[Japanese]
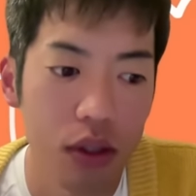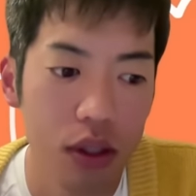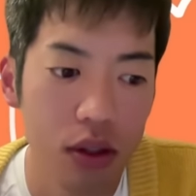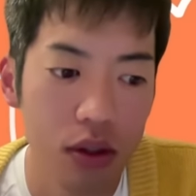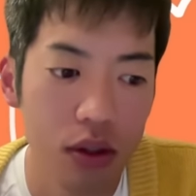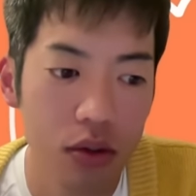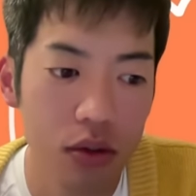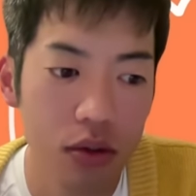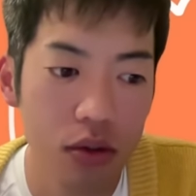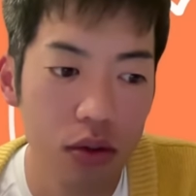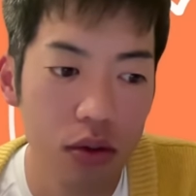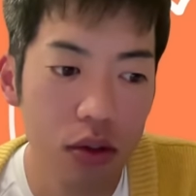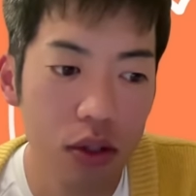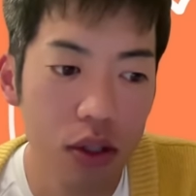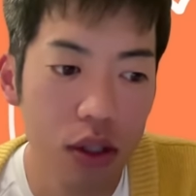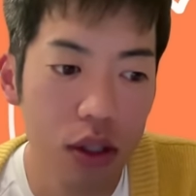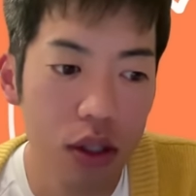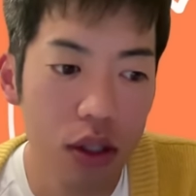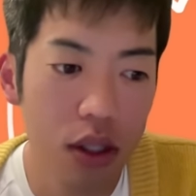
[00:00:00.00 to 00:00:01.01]
だからその
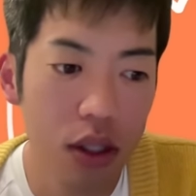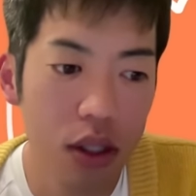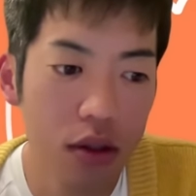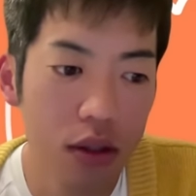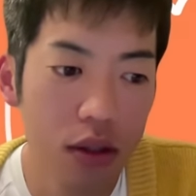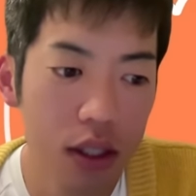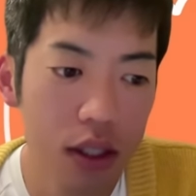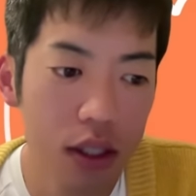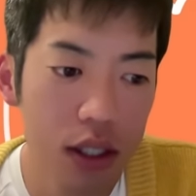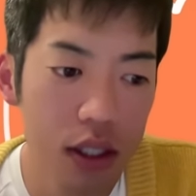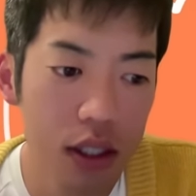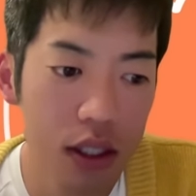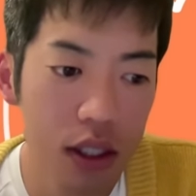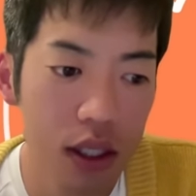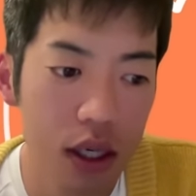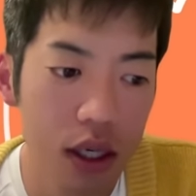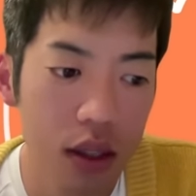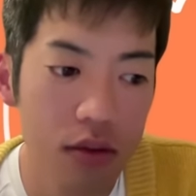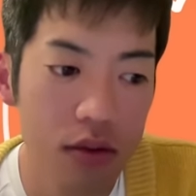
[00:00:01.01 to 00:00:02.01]
ぐらい議席
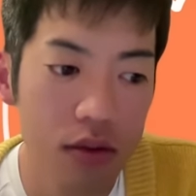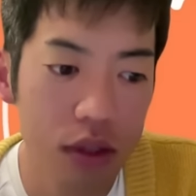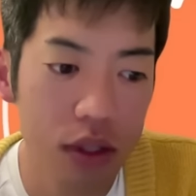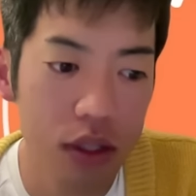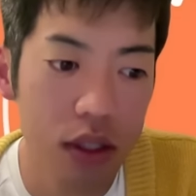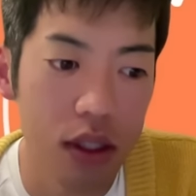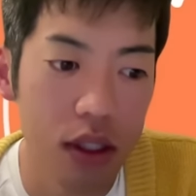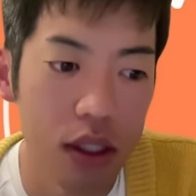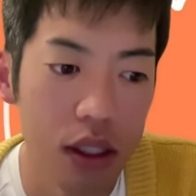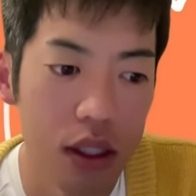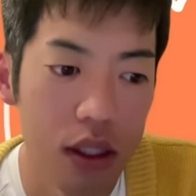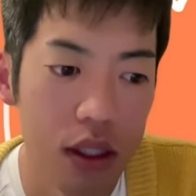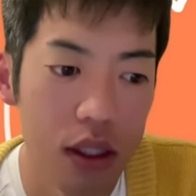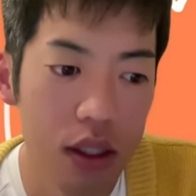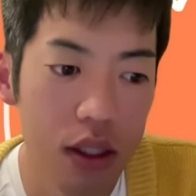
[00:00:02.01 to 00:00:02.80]
差があるのに、